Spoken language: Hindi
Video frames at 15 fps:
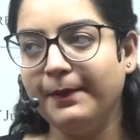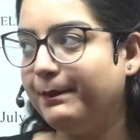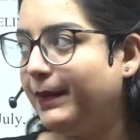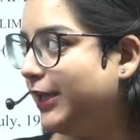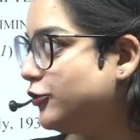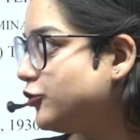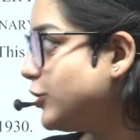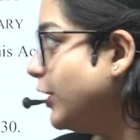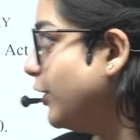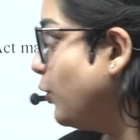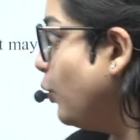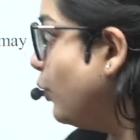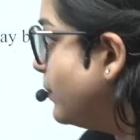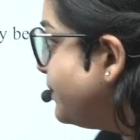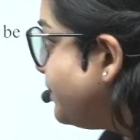मैंशनड
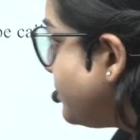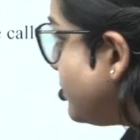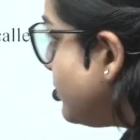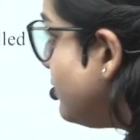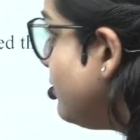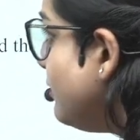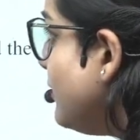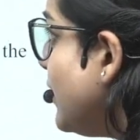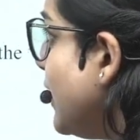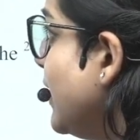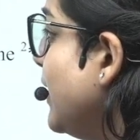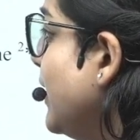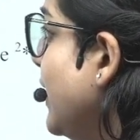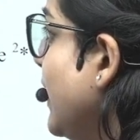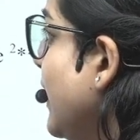हो
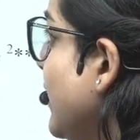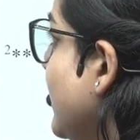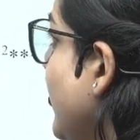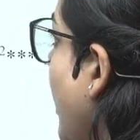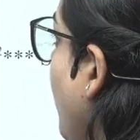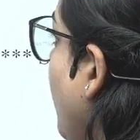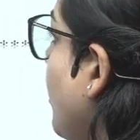नाउ